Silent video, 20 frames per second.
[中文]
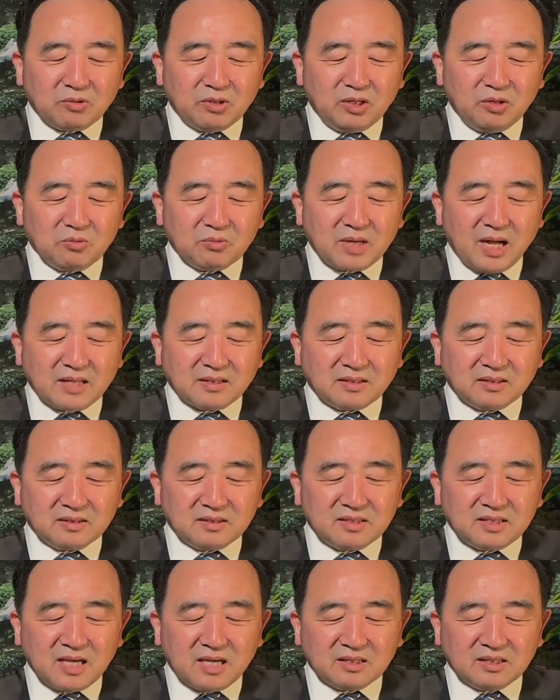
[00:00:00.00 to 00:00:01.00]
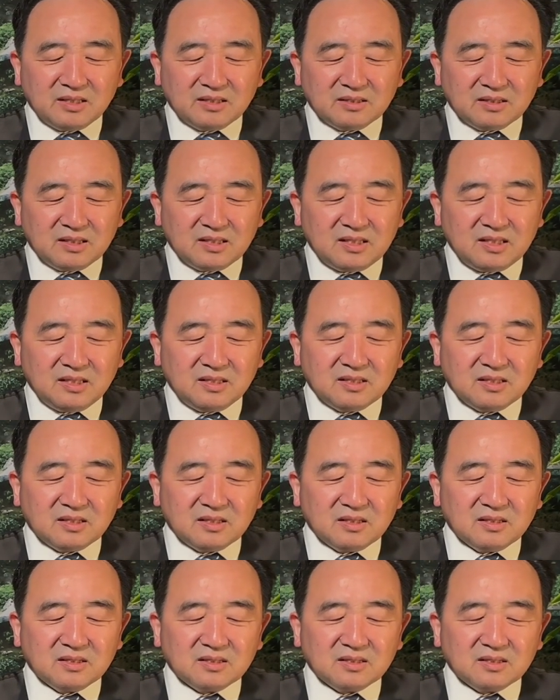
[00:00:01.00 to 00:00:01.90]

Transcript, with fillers: 流感等相应的激增。